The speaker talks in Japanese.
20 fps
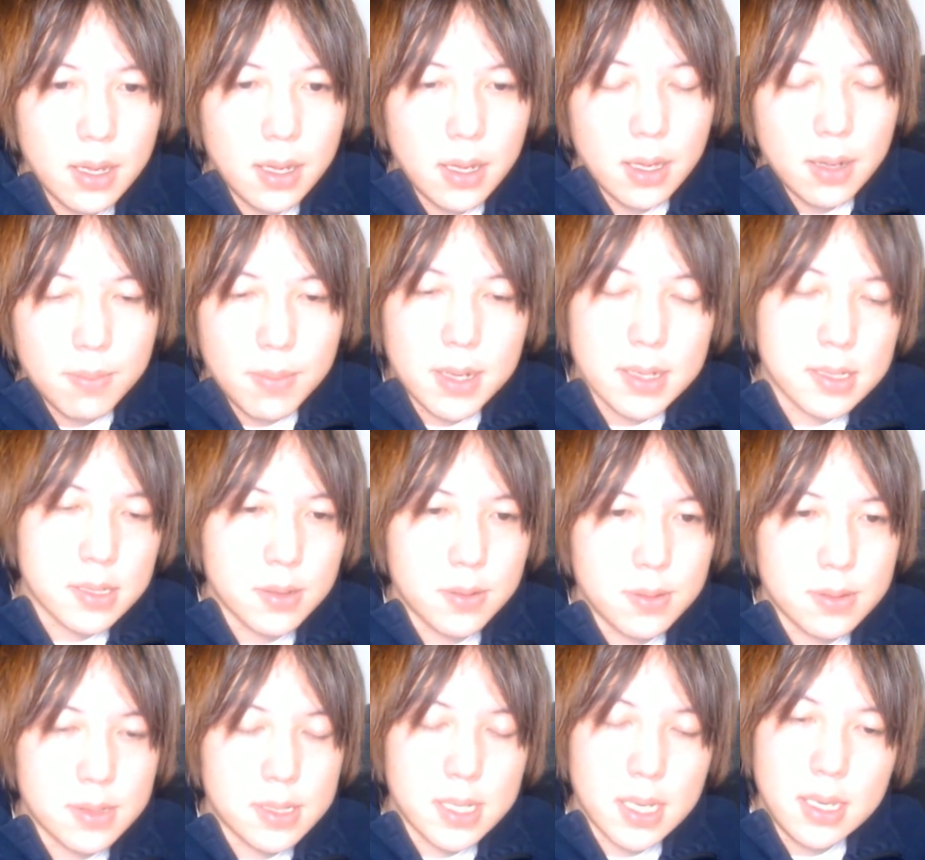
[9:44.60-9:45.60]
まあそ
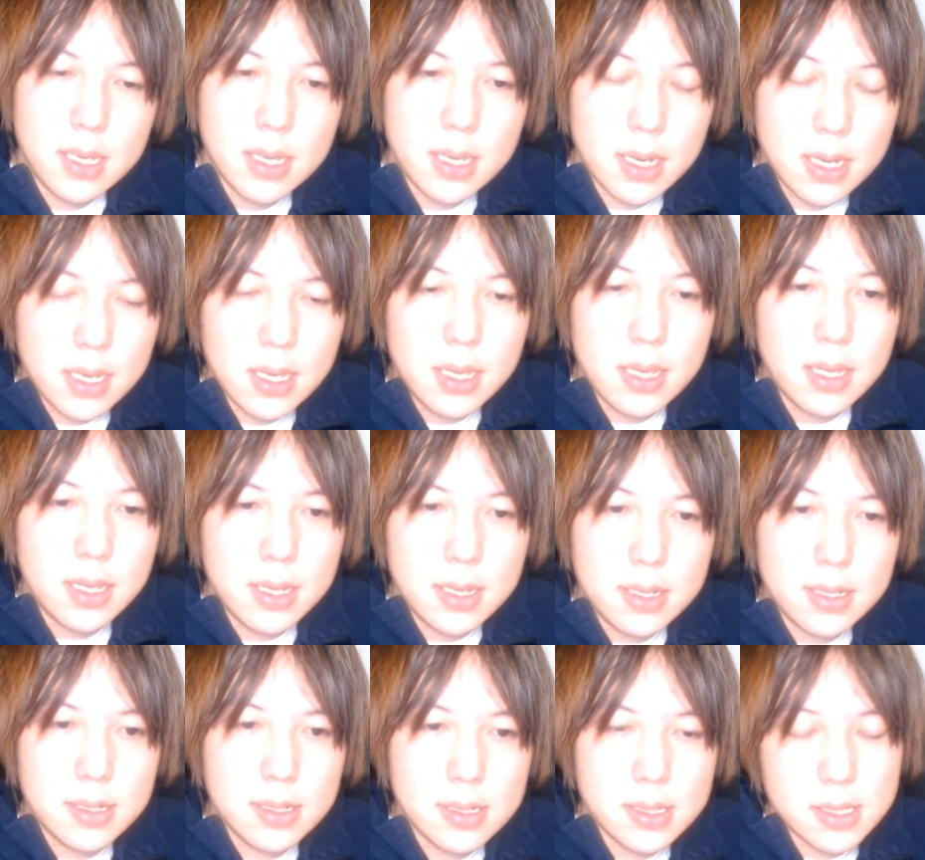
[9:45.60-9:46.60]
の再
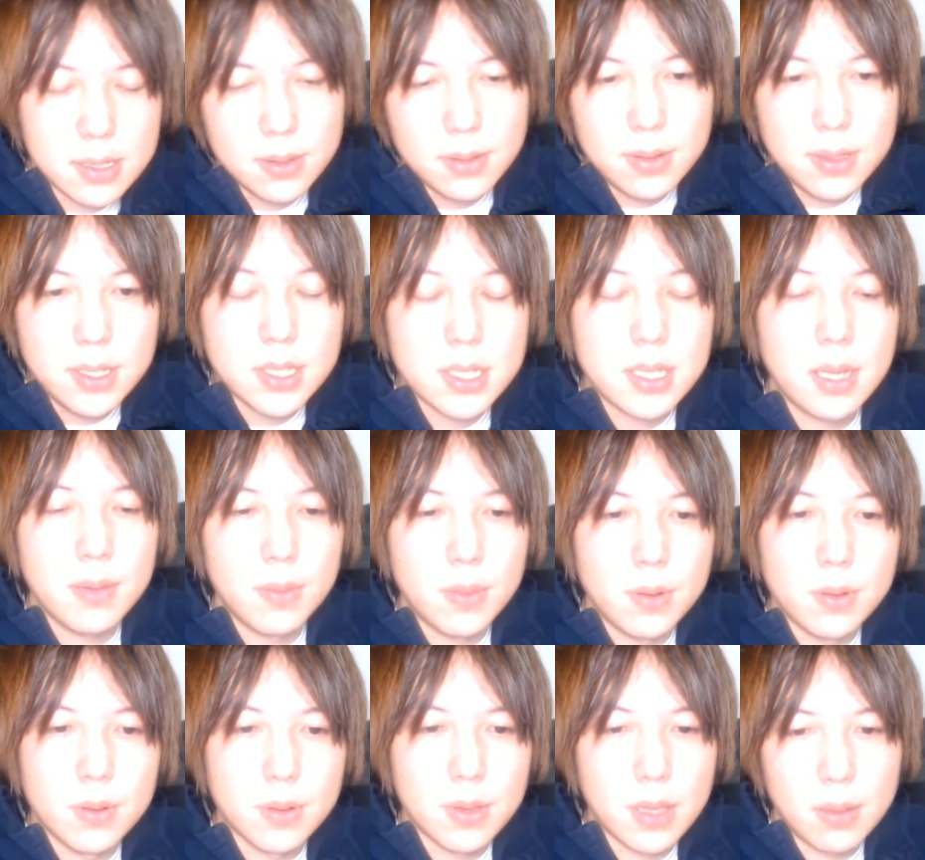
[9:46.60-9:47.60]
開するにして
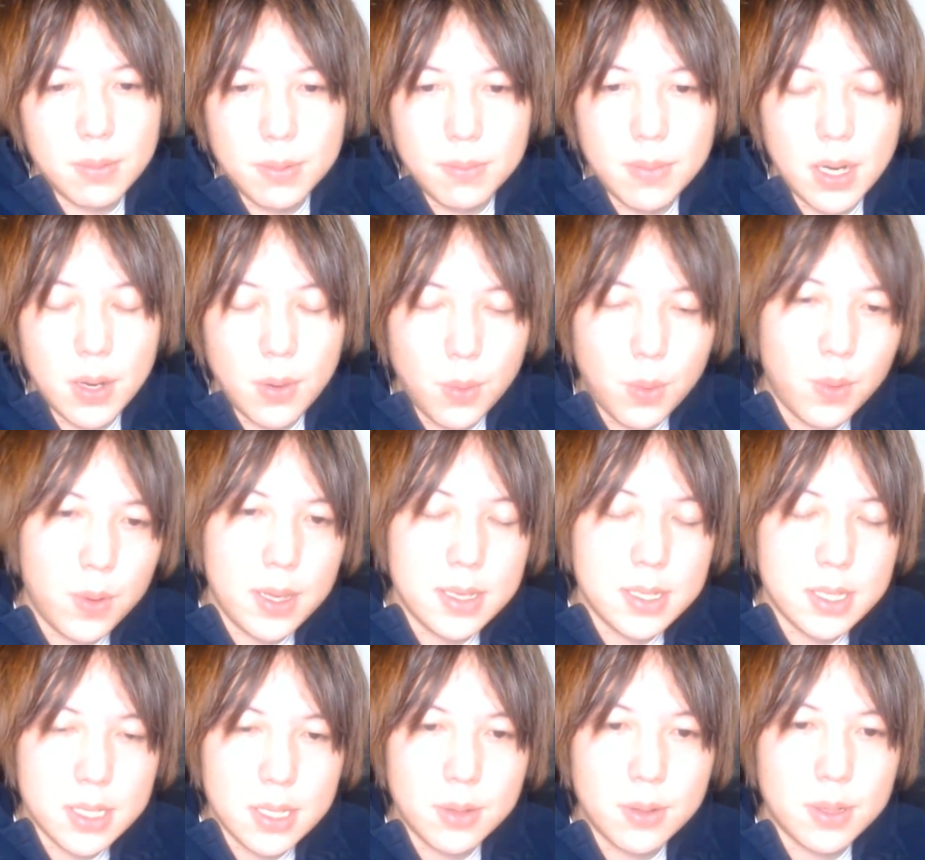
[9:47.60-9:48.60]
も多分まあ応
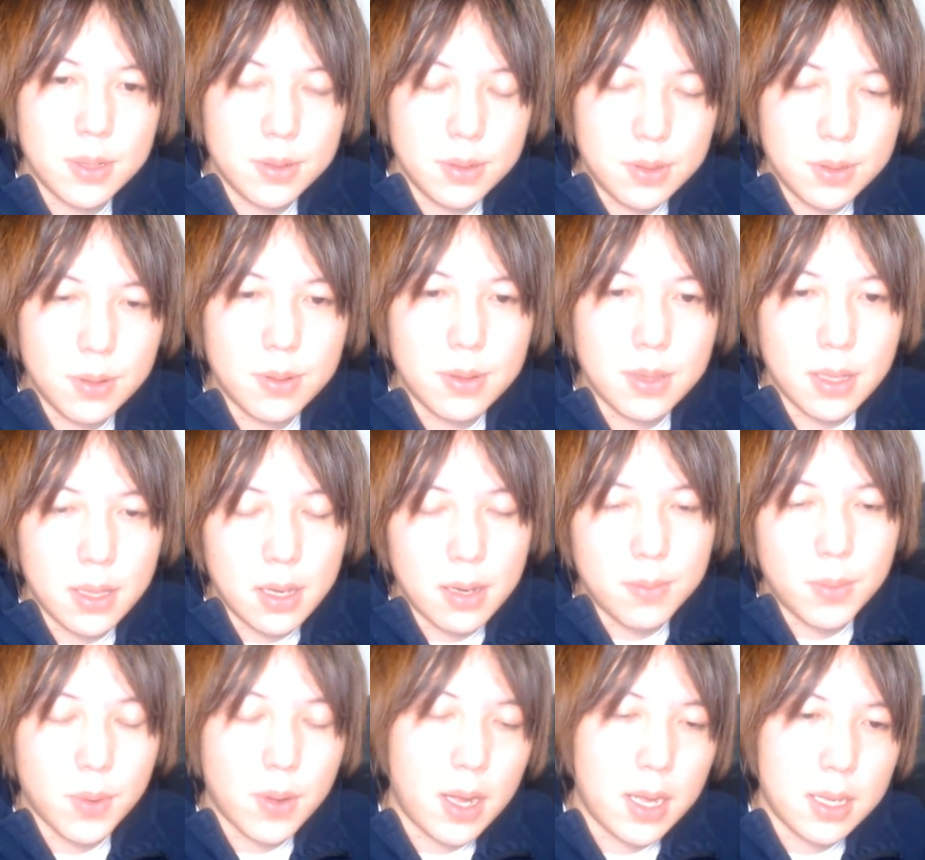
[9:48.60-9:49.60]
援してくれる人ってのは
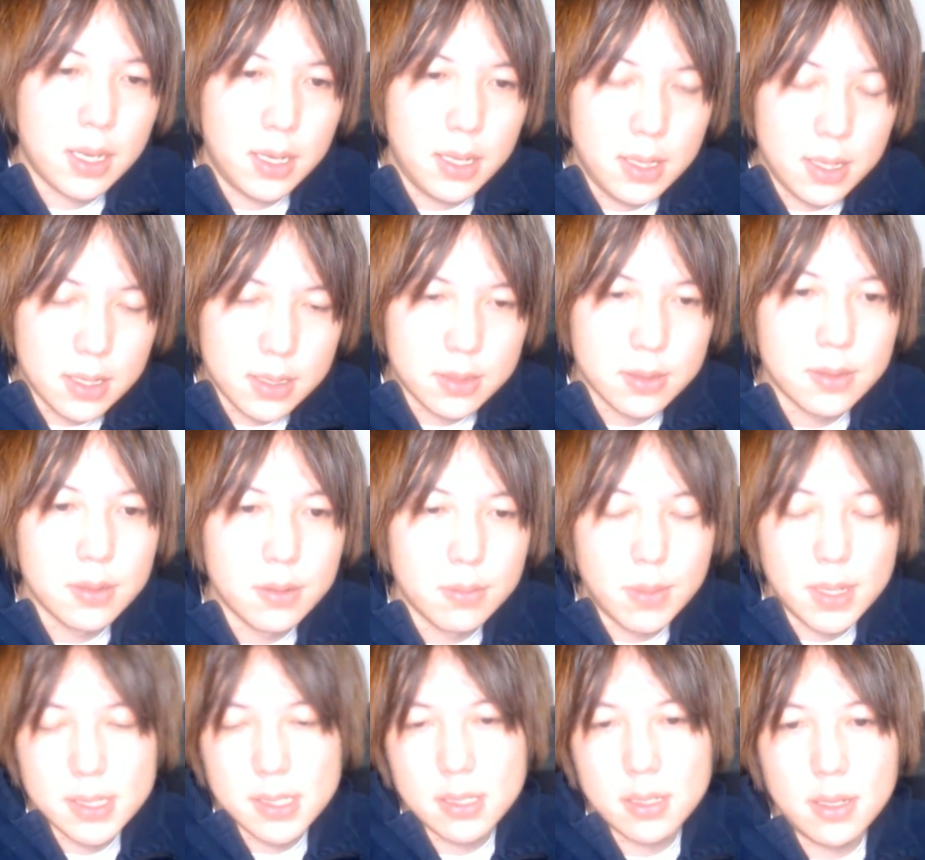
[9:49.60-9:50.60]
もう限りなく、
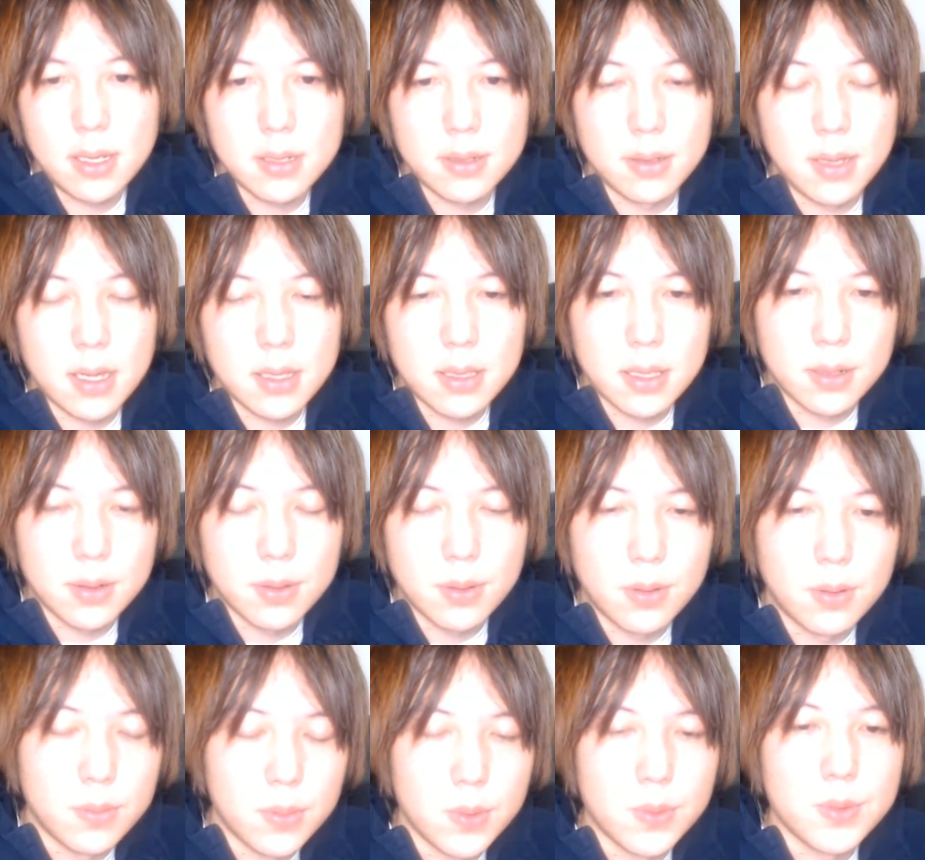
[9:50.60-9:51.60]
まあ、少なくなってる
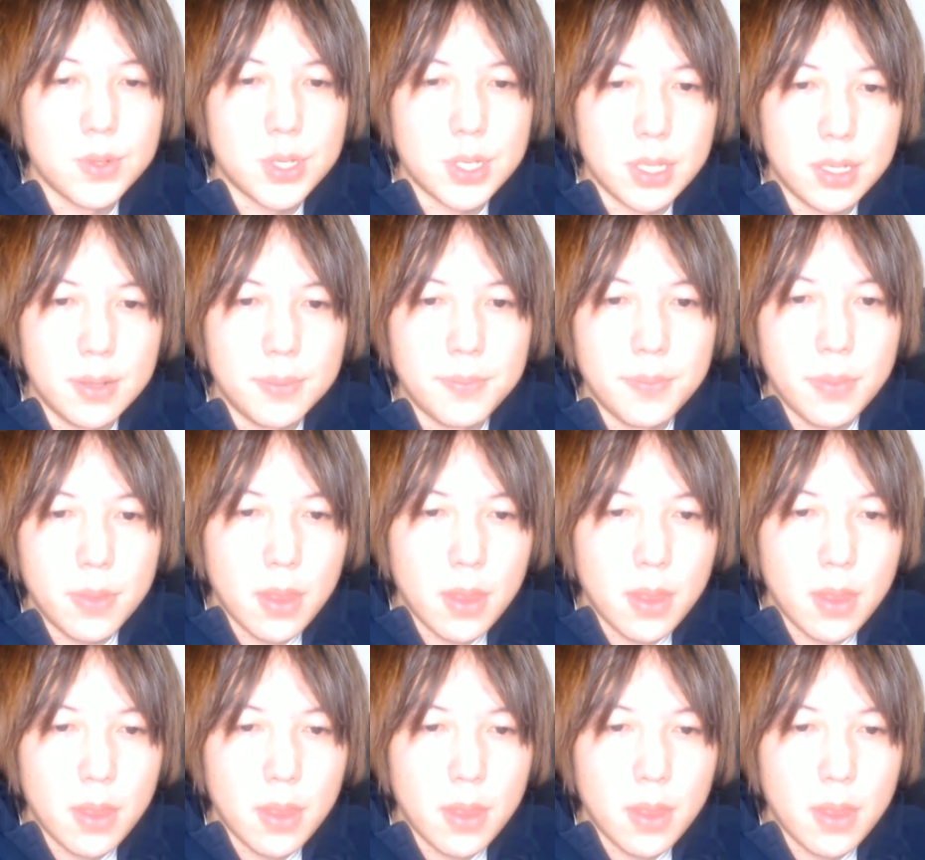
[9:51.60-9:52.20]
と思うし